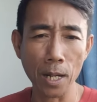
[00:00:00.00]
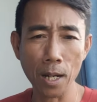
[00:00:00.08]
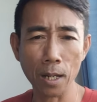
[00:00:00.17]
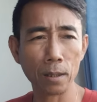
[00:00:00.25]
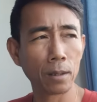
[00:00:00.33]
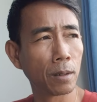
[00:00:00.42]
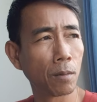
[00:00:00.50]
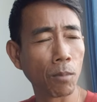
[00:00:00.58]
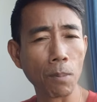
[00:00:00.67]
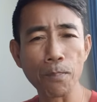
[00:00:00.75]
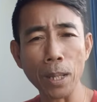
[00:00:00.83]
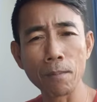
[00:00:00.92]
ฮะมั
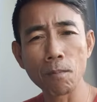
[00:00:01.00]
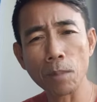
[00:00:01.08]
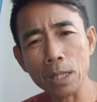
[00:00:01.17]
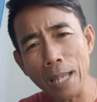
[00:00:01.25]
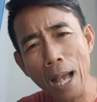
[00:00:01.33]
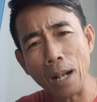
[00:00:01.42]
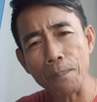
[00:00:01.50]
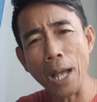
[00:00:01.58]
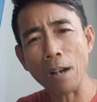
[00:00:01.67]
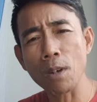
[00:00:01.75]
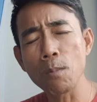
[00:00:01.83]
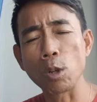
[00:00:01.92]
นเป็นมันสร้างกับดั
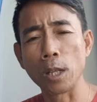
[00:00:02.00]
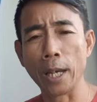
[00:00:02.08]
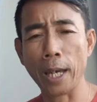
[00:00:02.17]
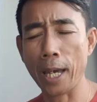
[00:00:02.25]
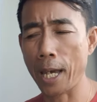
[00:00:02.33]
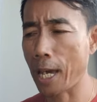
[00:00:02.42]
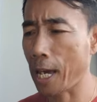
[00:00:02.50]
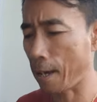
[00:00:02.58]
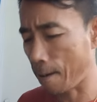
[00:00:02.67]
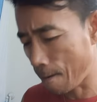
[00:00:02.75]
กไว้หมดแล้ว